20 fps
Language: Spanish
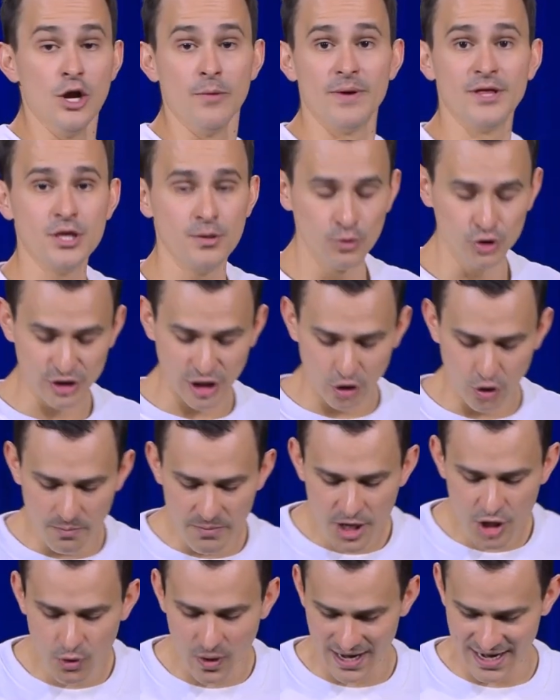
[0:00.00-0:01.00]
Venimos el
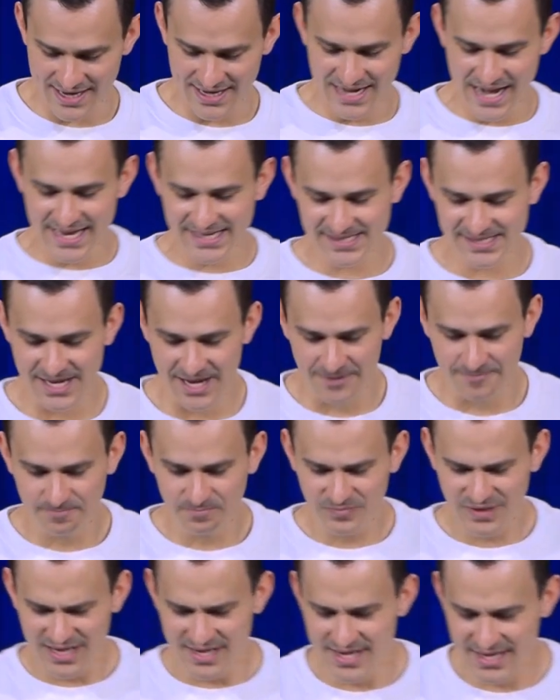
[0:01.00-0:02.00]
domingo a la iglesia
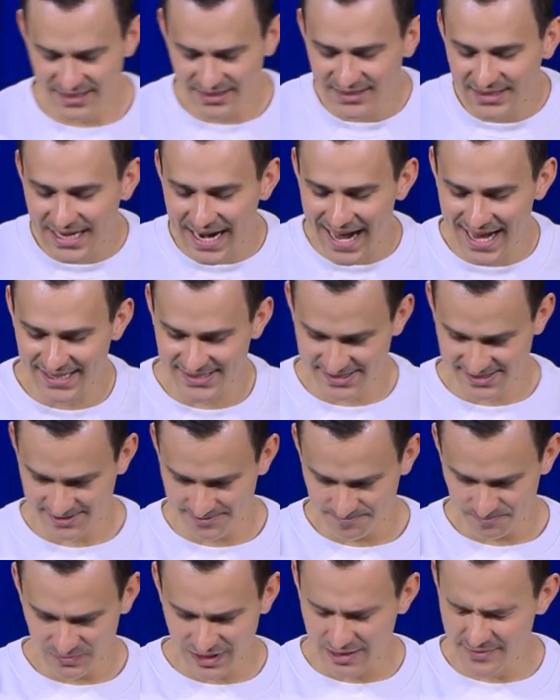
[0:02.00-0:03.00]
y entras,
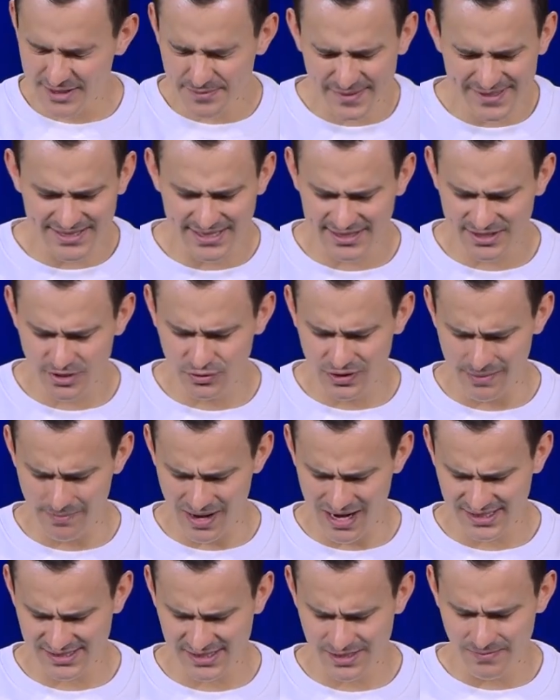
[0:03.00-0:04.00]
tal vez pasaste una
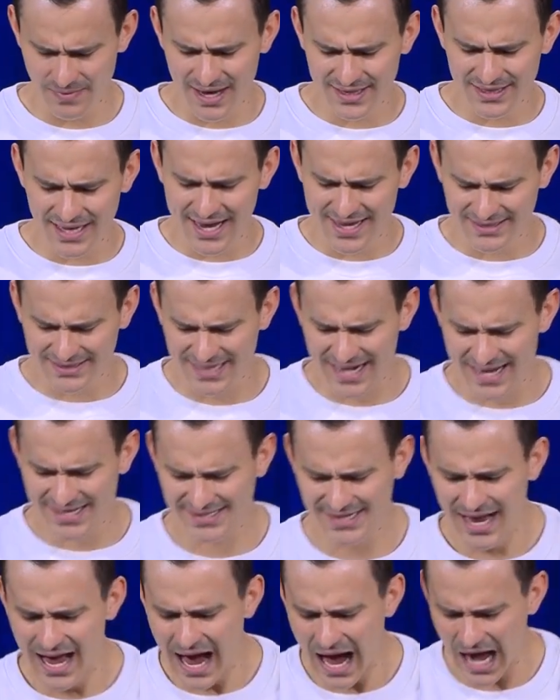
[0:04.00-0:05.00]
mala semana,
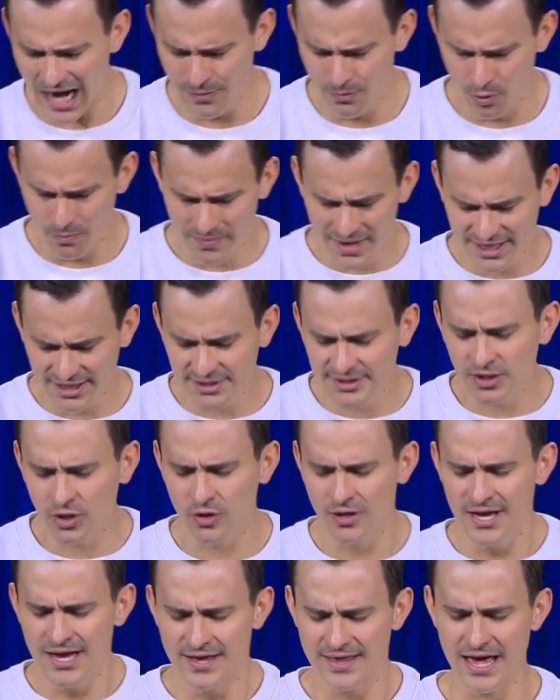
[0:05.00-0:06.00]
entras al
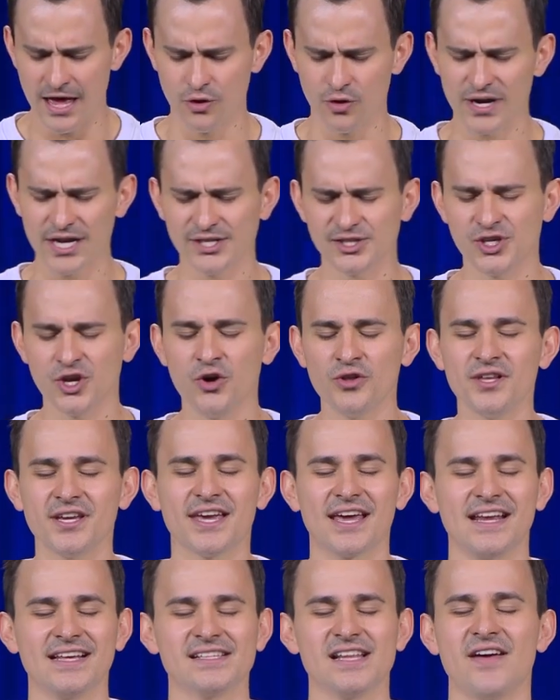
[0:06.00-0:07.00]
momento de adoración y
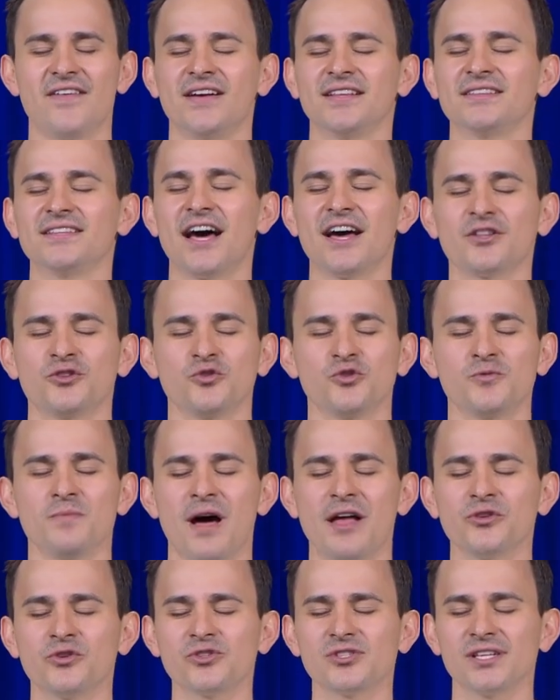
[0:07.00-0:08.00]
querés levantar tus
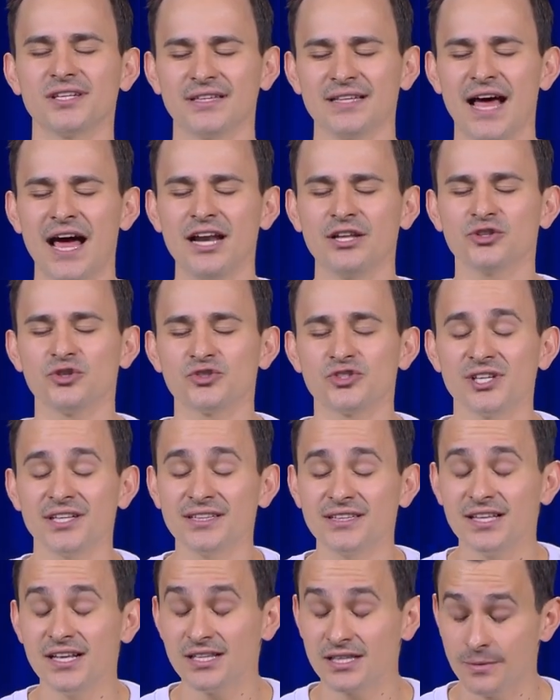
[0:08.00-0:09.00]
manos en alto,
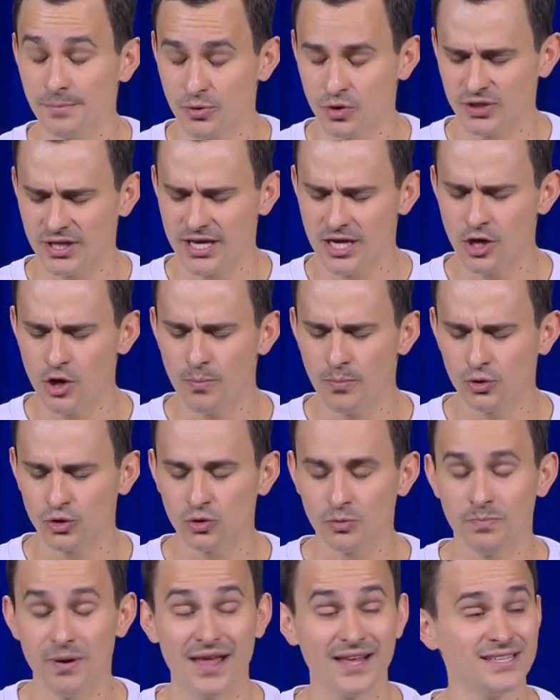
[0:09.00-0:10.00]
sentirte protegido por
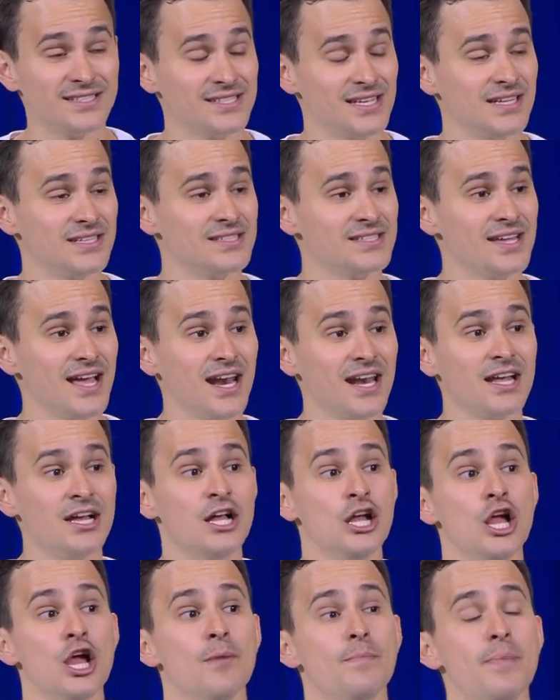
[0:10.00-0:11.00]
tu Padre Celestial,
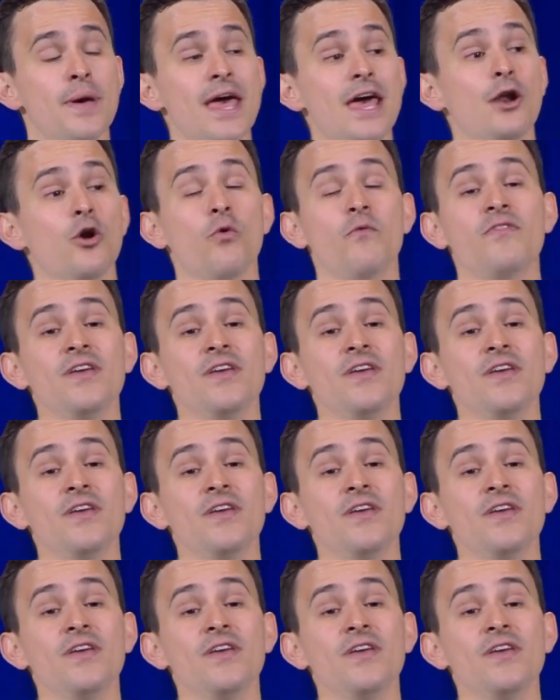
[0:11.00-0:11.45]
pero